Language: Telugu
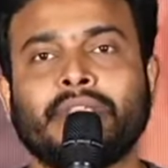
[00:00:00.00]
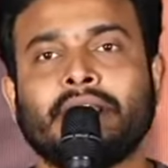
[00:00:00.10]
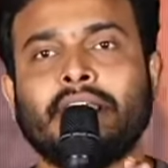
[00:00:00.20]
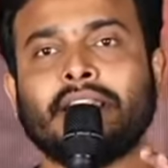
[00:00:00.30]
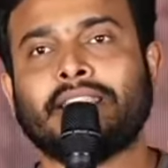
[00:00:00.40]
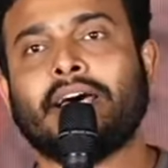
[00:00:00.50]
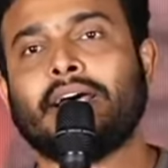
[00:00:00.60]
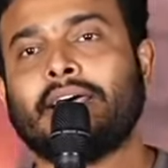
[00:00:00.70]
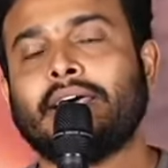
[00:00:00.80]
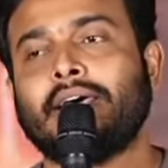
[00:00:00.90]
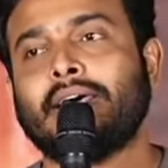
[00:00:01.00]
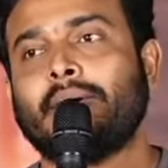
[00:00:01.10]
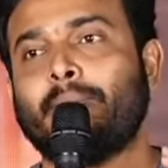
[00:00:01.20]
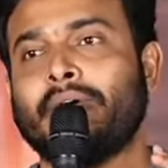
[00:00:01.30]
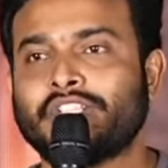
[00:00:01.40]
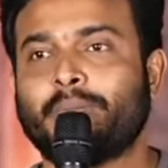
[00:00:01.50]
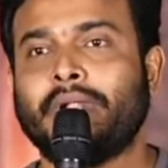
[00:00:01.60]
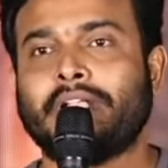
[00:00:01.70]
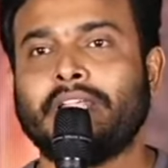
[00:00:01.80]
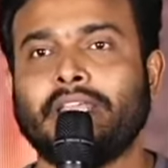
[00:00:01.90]
ఇంత మనసు
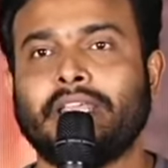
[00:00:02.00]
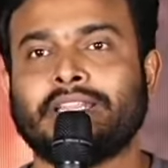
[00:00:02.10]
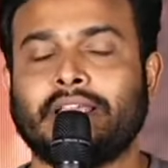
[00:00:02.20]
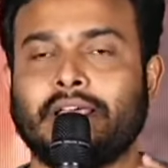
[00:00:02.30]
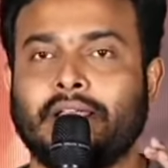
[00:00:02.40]
పెట్టి ఇంత